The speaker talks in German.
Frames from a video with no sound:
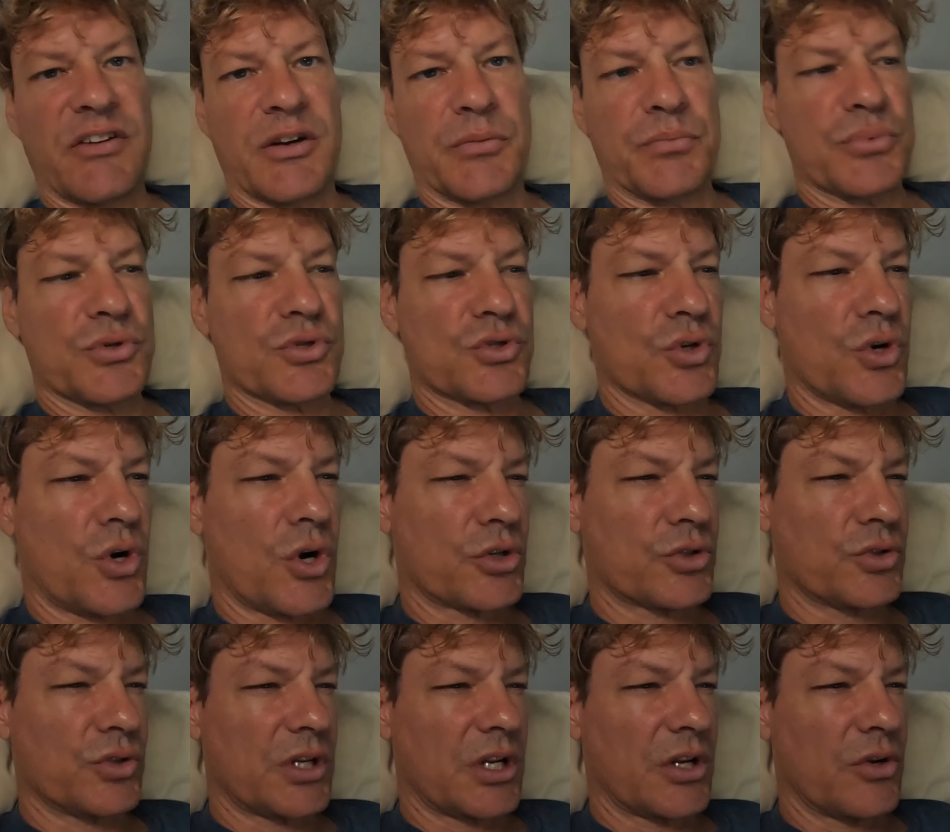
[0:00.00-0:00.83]
der wird
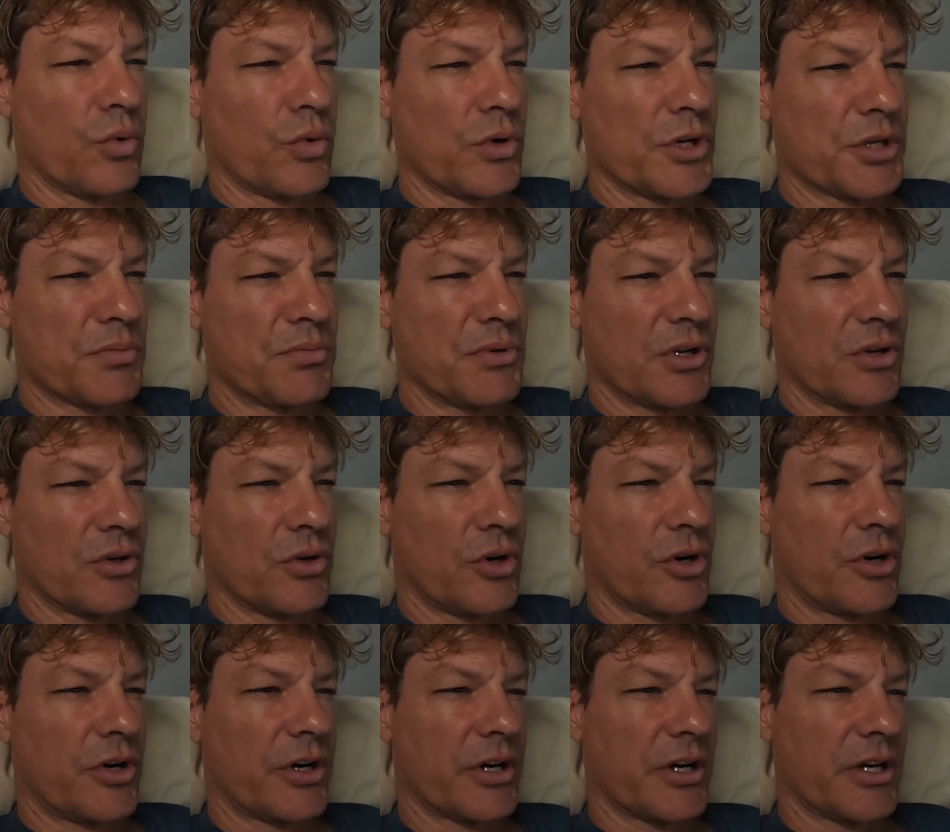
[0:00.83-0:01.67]
besorgt und dann hole ich mir
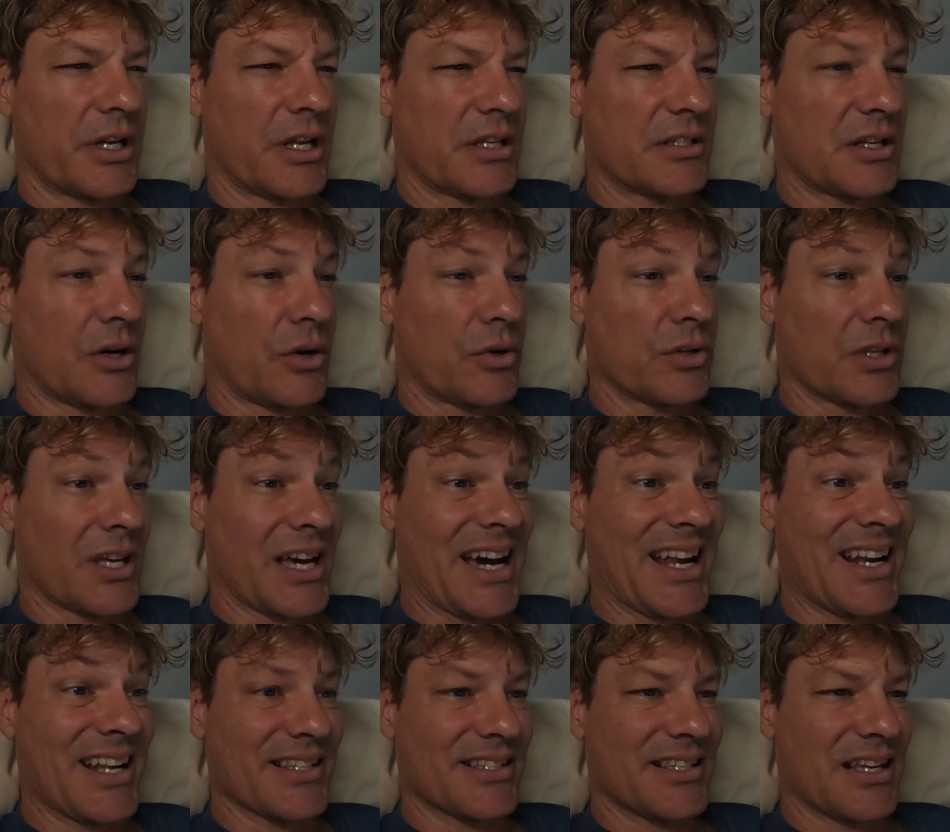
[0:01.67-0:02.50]
noch, äh, da ist auch ein
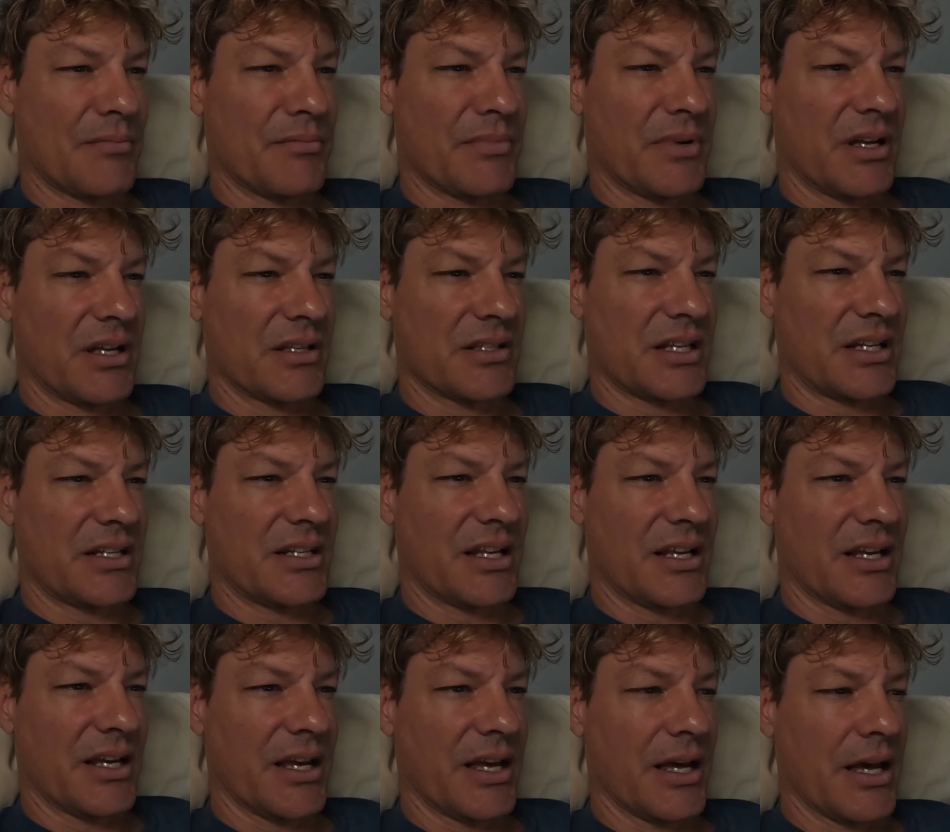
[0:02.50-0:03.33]
geiler Sun
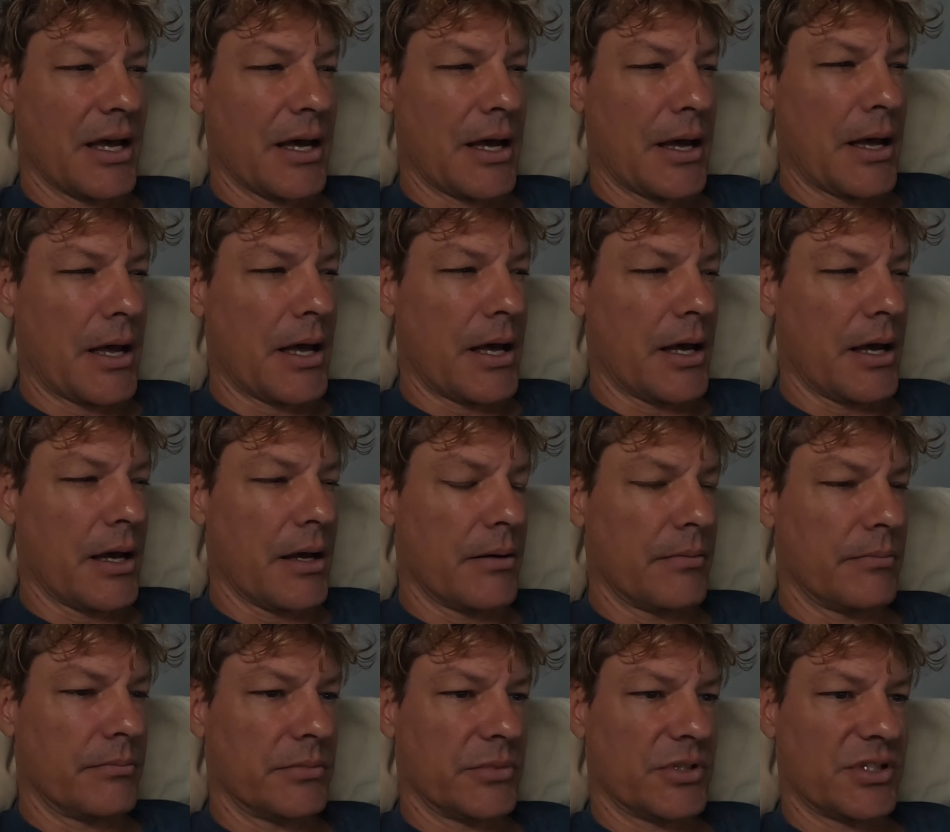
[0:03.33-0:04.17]
Sunday,
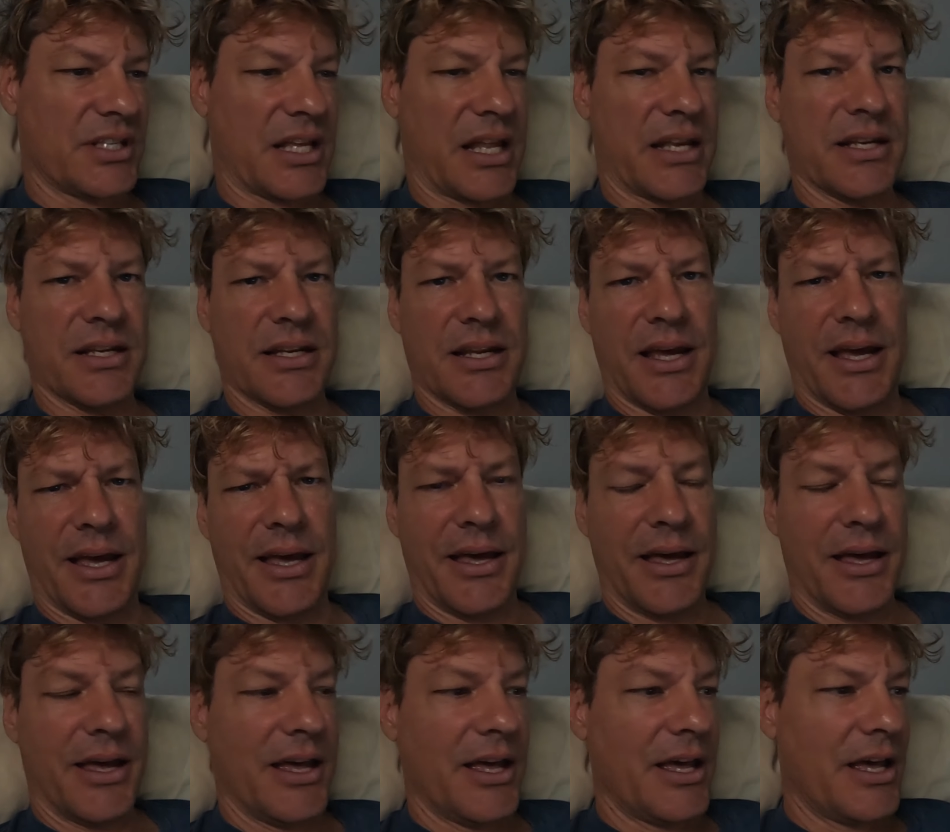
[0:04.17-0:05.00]
äh,
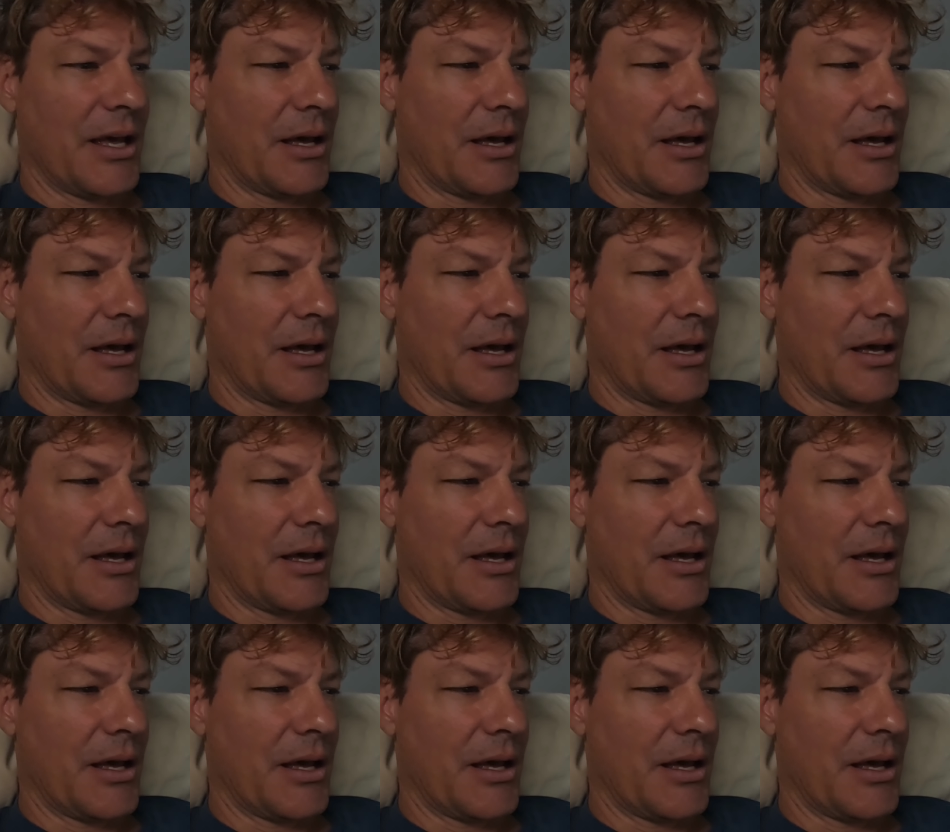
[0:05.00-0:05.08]
Sunday,